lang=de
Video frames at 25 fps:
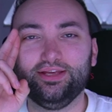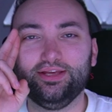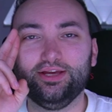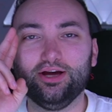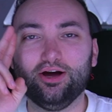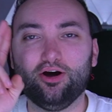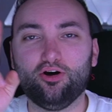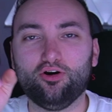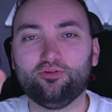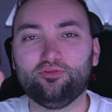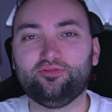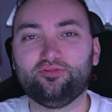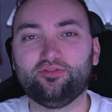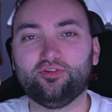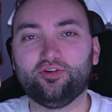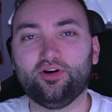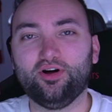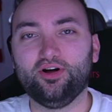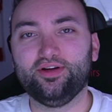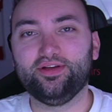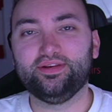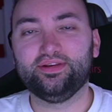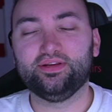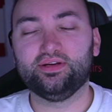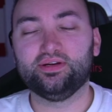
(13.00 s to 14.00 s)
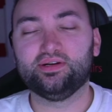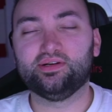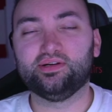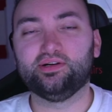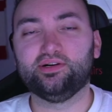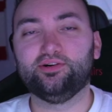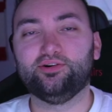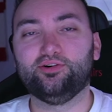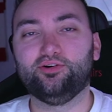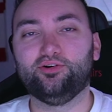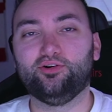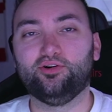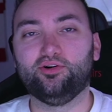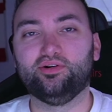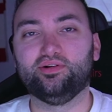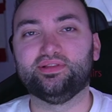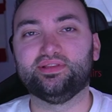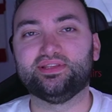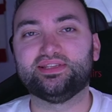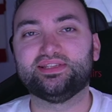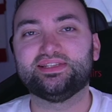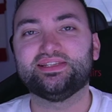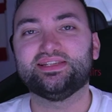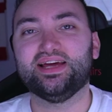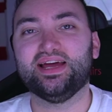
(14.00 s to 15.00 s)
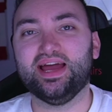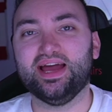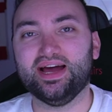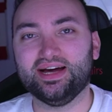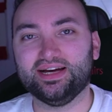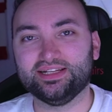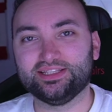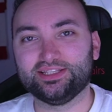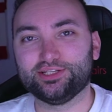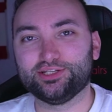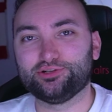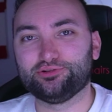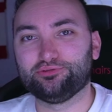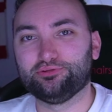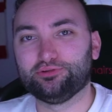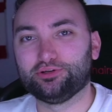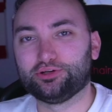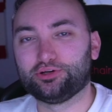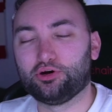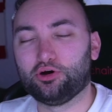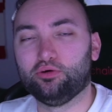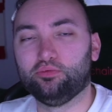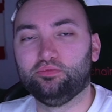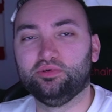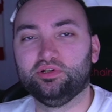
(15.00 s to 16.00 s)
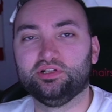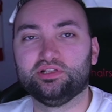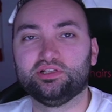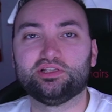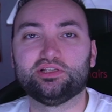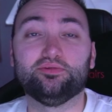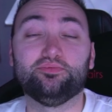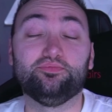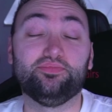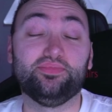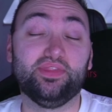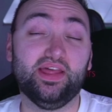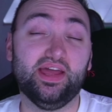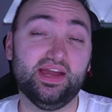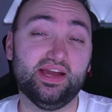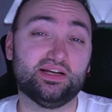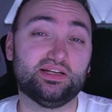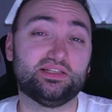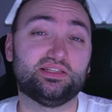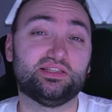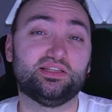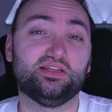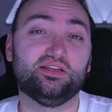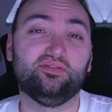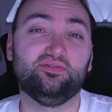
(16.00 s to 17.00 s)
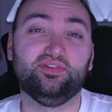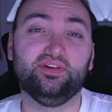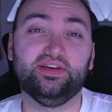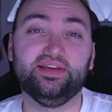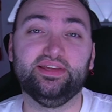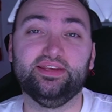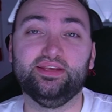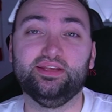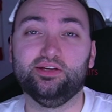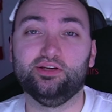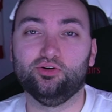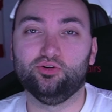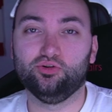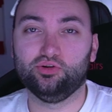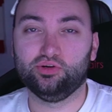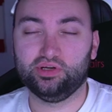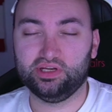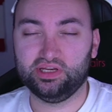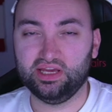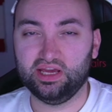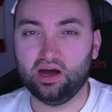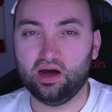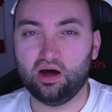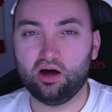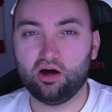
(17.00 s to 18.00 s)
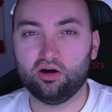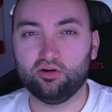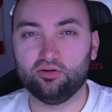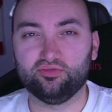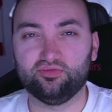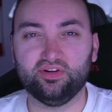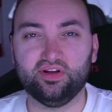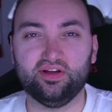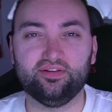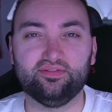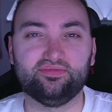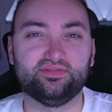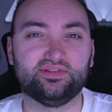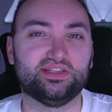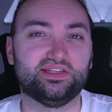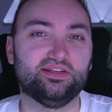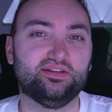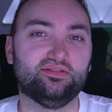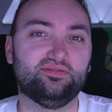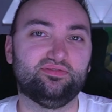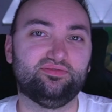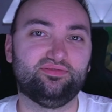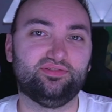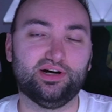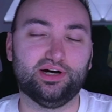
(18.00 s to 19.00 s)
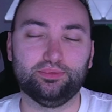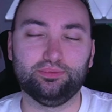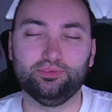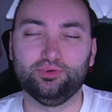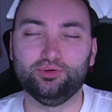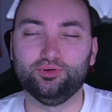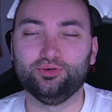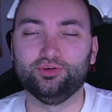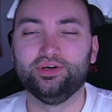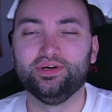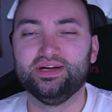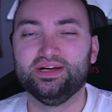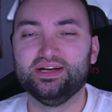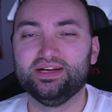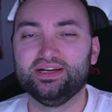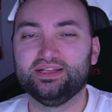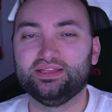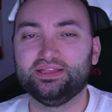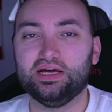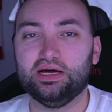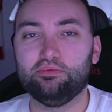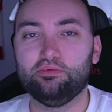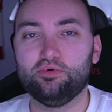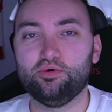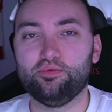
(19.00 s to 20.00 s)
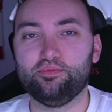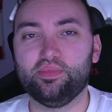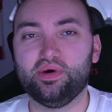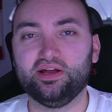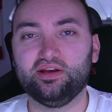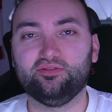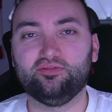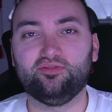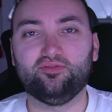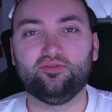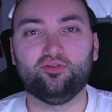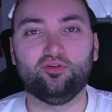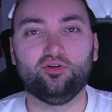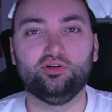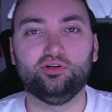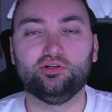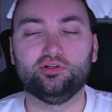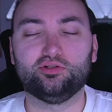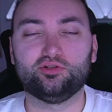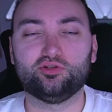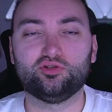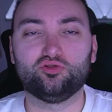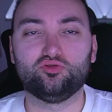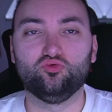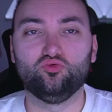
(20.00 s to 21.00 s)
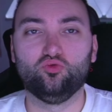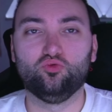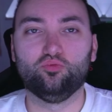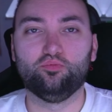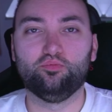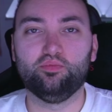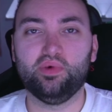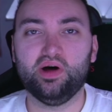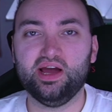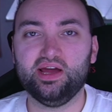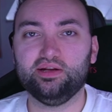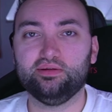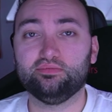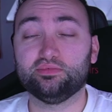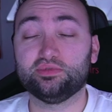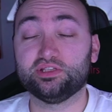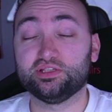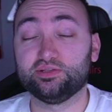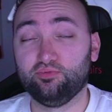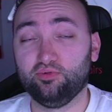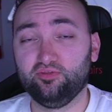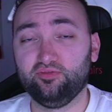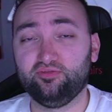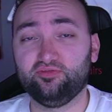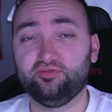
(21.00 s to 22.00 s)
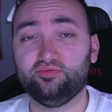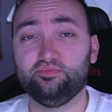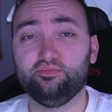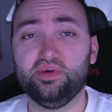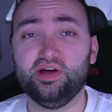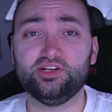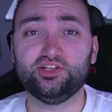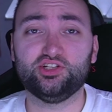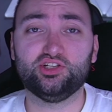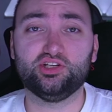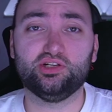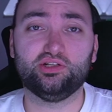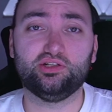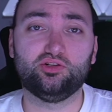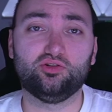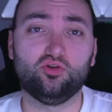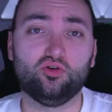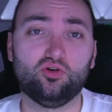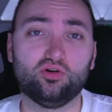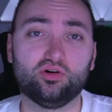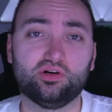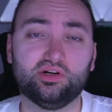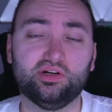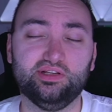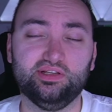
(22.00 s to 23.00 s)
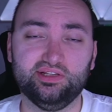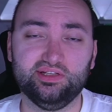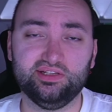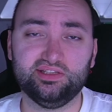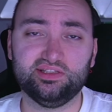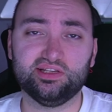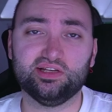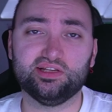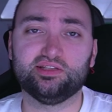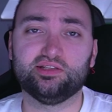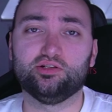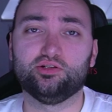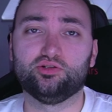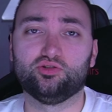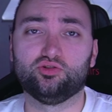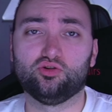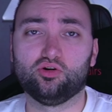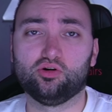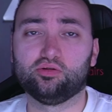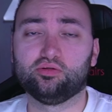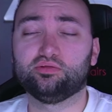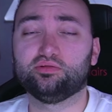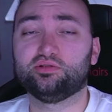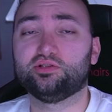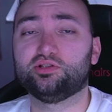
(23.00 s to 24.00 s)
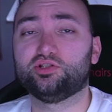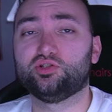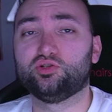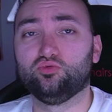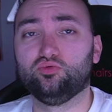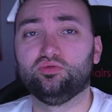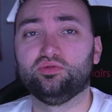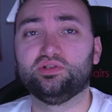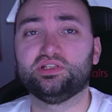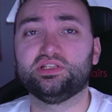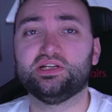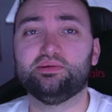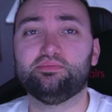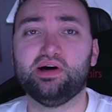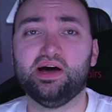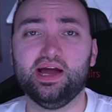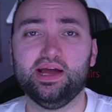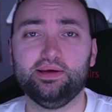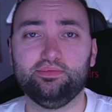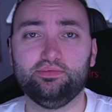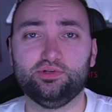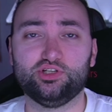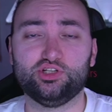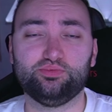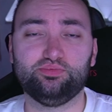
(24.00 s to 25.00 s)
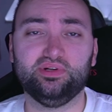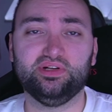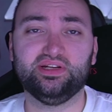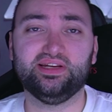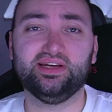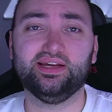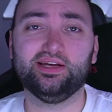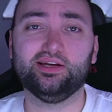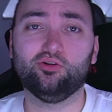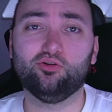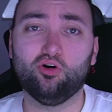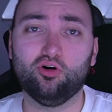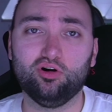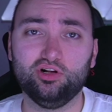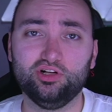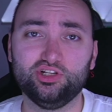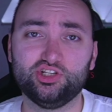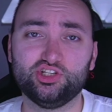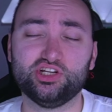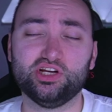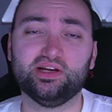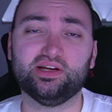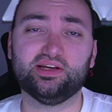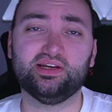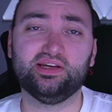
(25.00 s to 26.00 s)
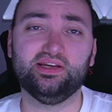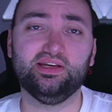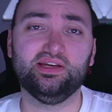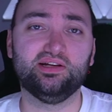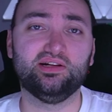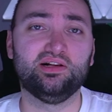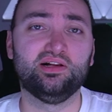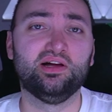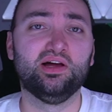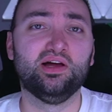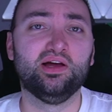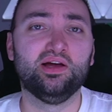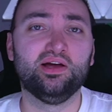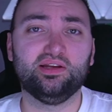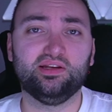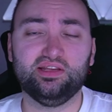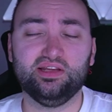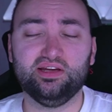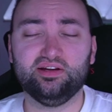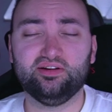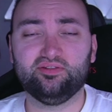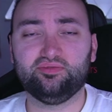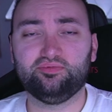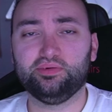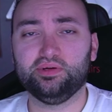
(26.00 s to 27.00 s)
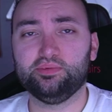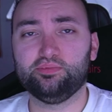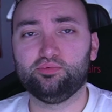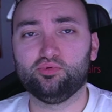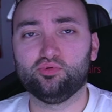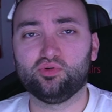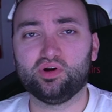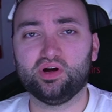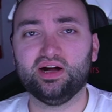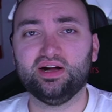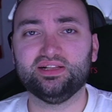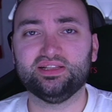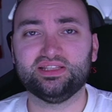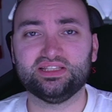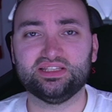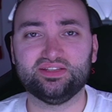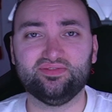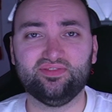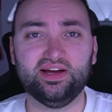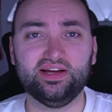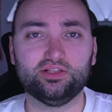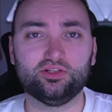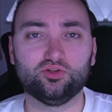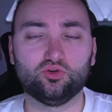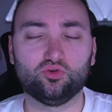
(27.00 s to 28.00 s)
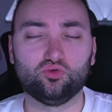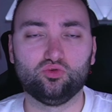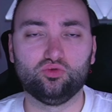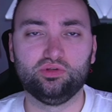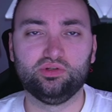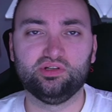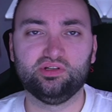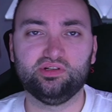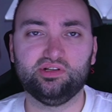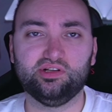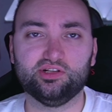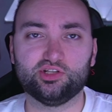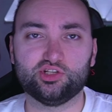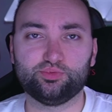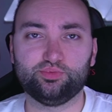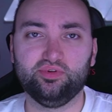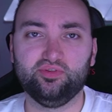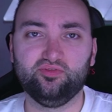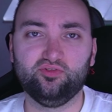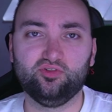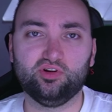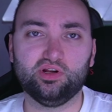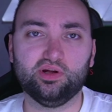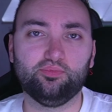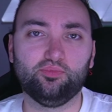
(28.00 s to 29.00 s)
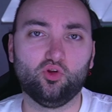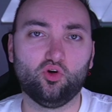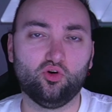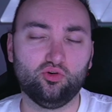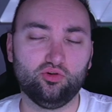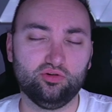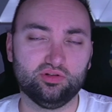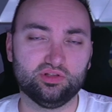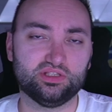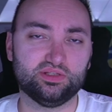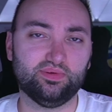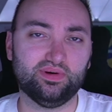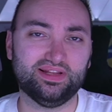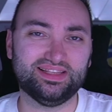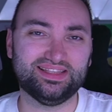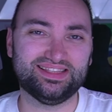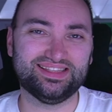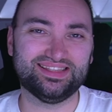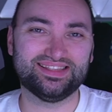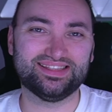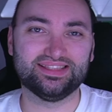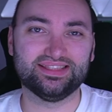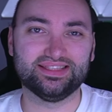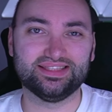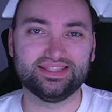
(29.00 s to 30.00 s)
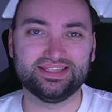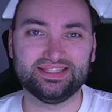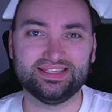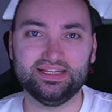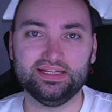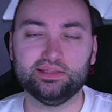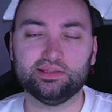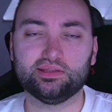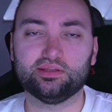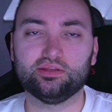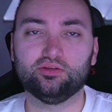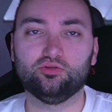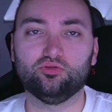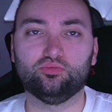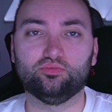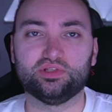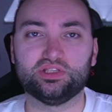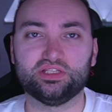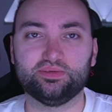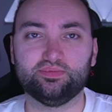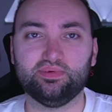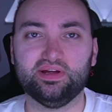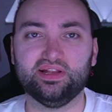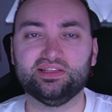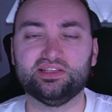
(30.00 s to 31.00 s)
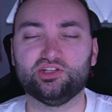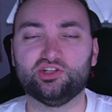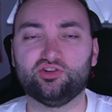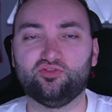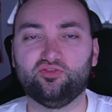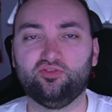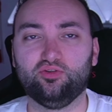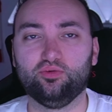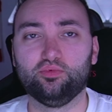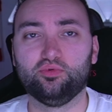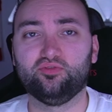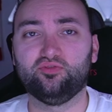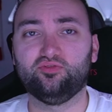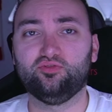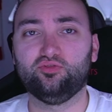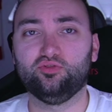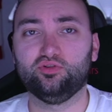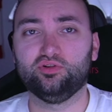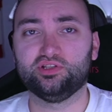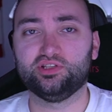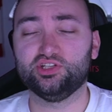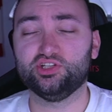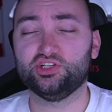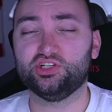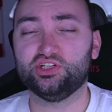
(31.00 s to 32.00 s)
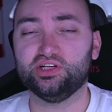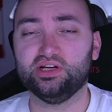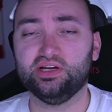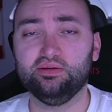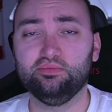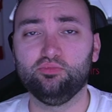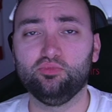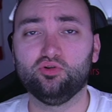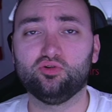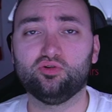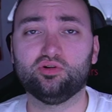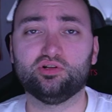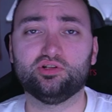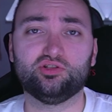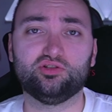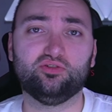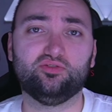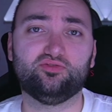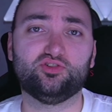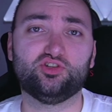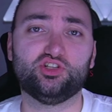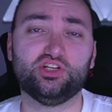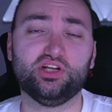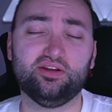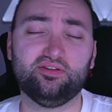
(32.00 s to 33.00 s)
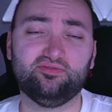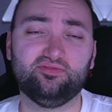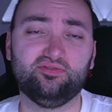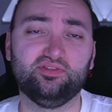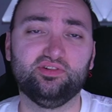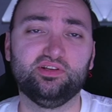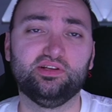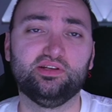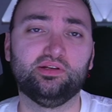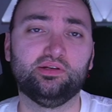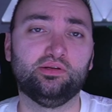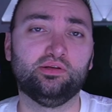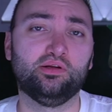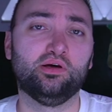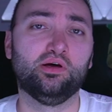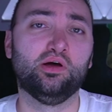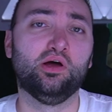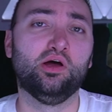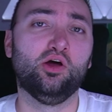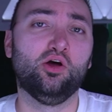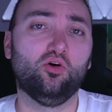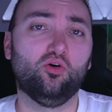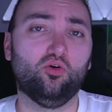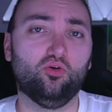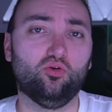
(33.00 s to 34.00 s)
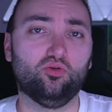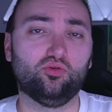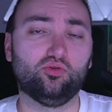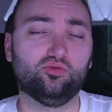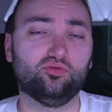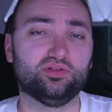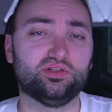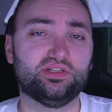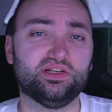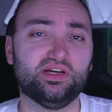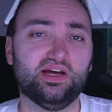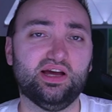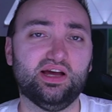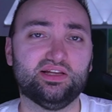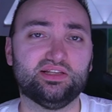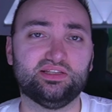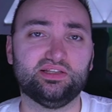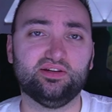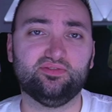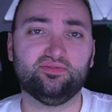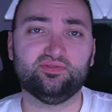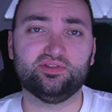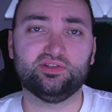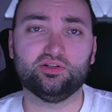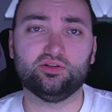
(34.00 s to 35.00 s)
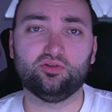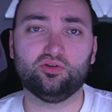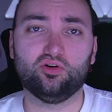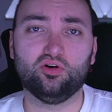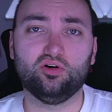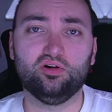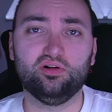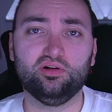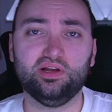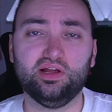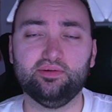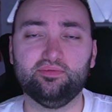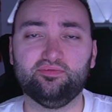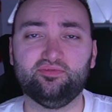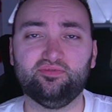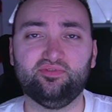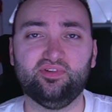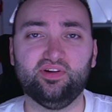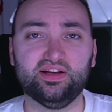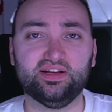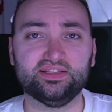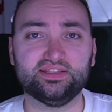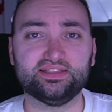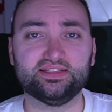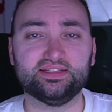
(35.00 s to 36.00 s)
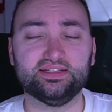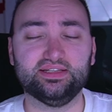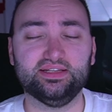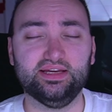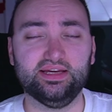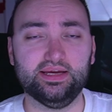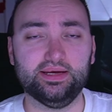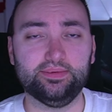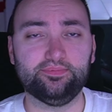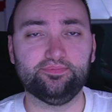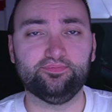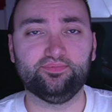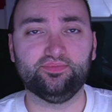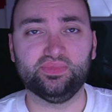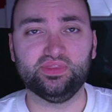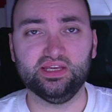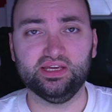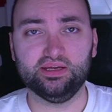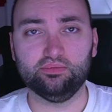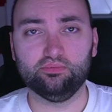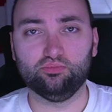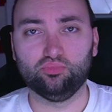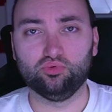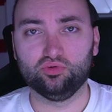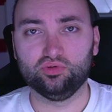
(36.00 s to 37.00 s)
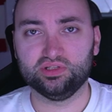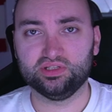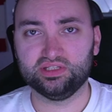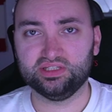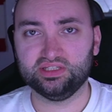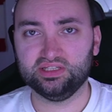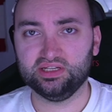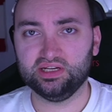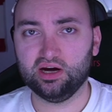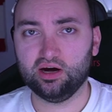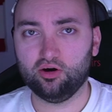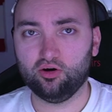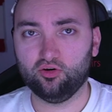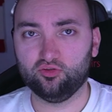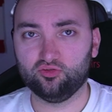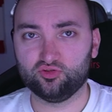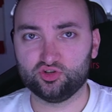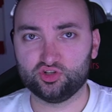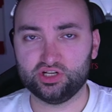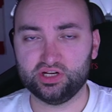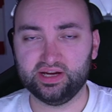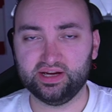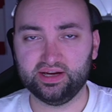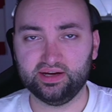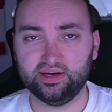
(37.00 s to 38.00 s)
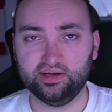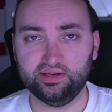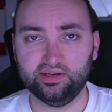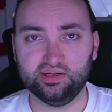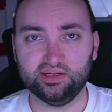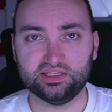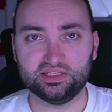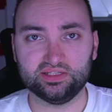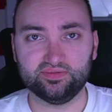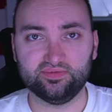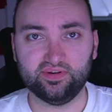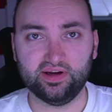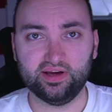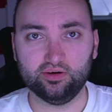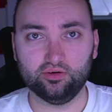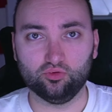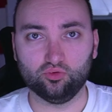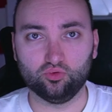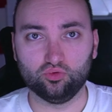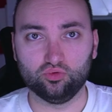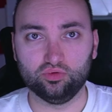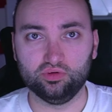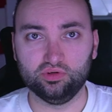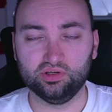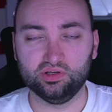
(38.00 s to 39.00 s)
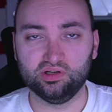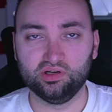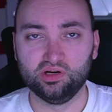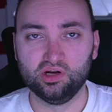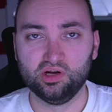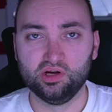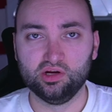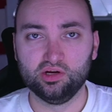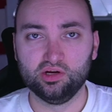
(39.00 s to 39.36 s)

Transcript: Yo Freunde und herzlich willkommen zum nächsten Video hier auf FC Fabio. Damit, meine Freunde, zu meinem zwölften Matchhead-Talk in dieser Saison zu unserem Heimspiel gegen Holstein Kiel, DFB-Pokal, zweite Runde. Das Spiel wird am 29.10. um 20.45 Uhr in Müngersdorf stattfinden und unser 1. FC Köln empfängt eben den Bundesliga-Aufsteiger in der zweiten Runde